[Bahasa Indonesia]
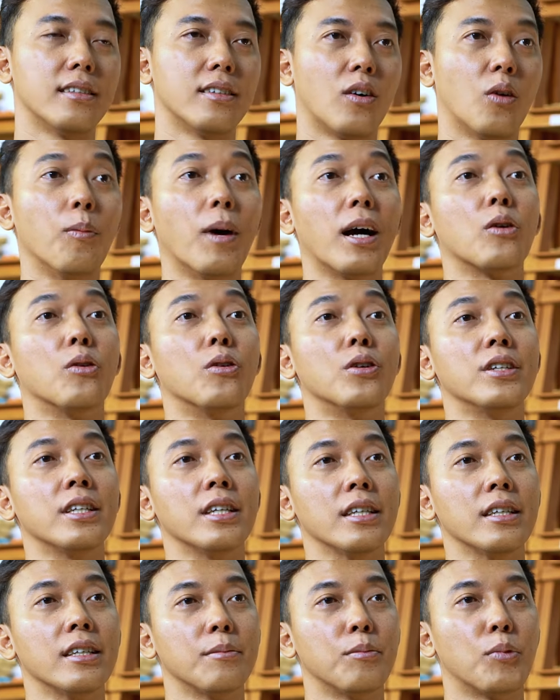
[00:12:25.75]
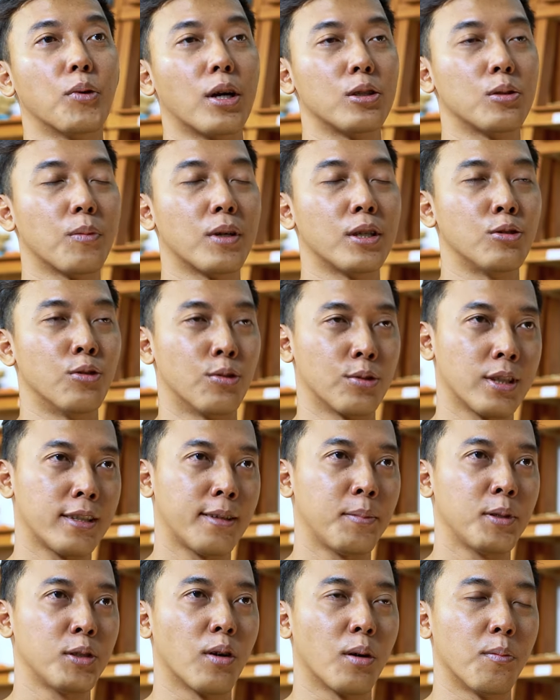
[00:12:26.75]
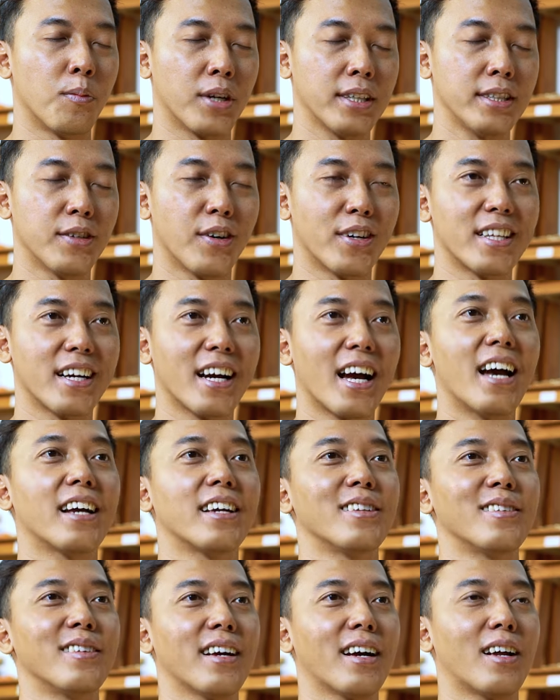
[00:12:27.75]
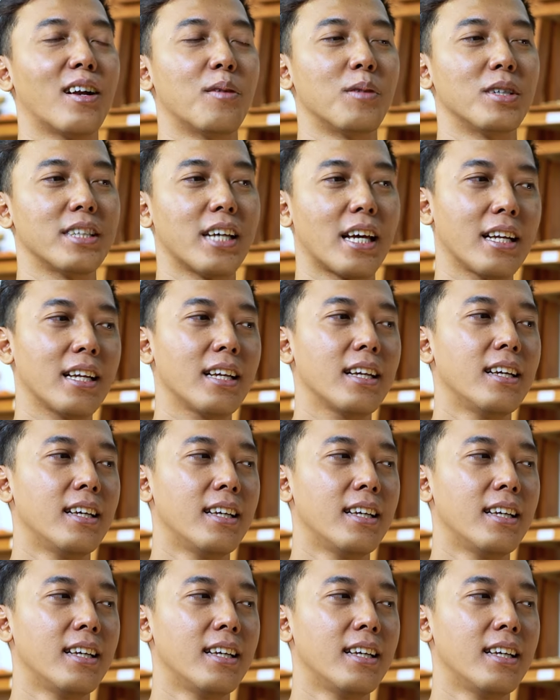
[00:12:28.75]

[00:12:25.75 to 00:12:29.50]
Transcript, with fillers: Omah Goni. Bukan cuma di Jogja, tapi juga mungkin Jawa Tengah gitu ya. Kalau mau cari,